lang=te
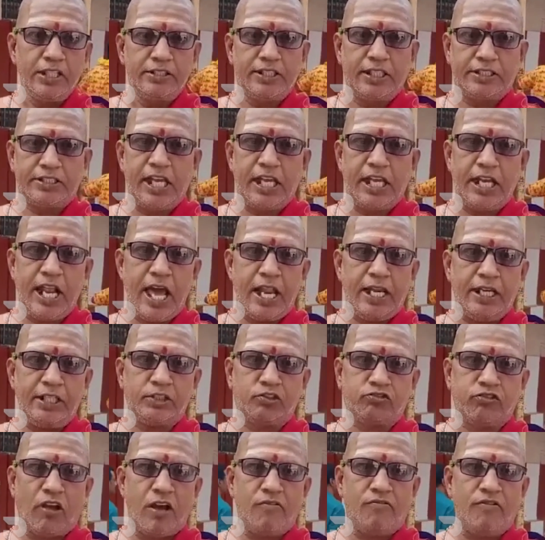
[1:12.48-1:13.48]
సత్యనారాయణ
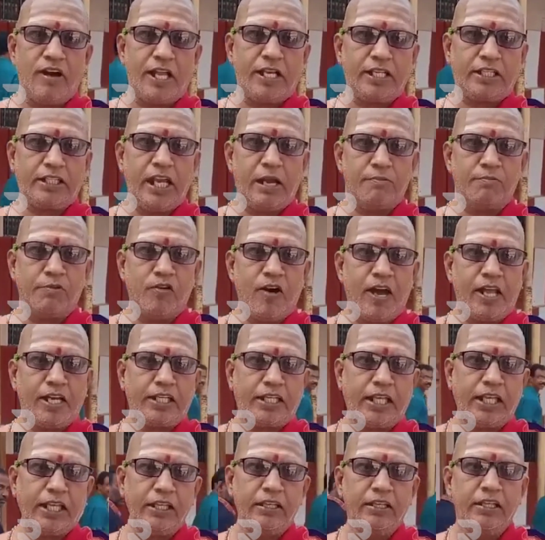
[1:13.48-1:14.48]
స్వామి వారికి
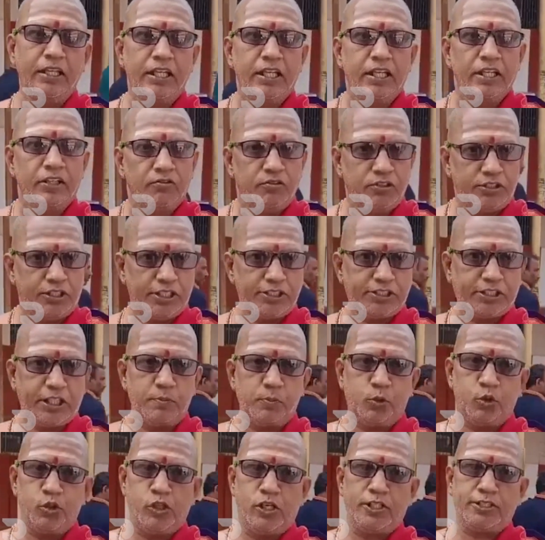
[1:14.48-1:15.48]
అమ్మవారికి విశిష్ట
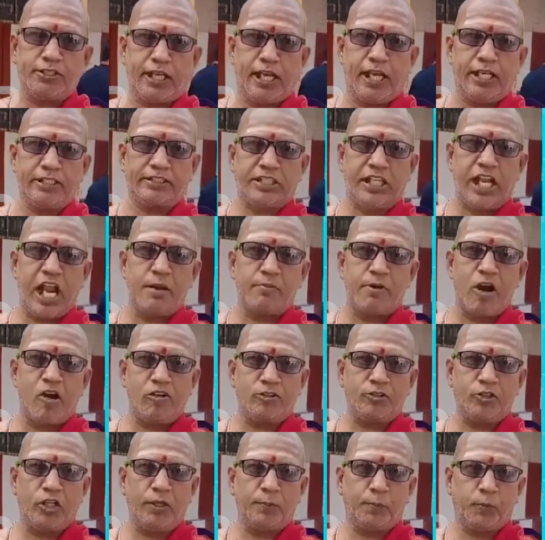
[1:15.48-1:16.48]
పూజలు
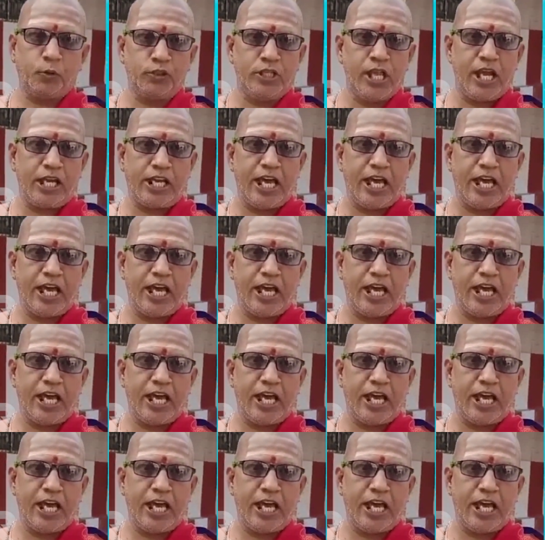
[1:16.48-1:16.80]
సహస్రనామాలతోటి పూజా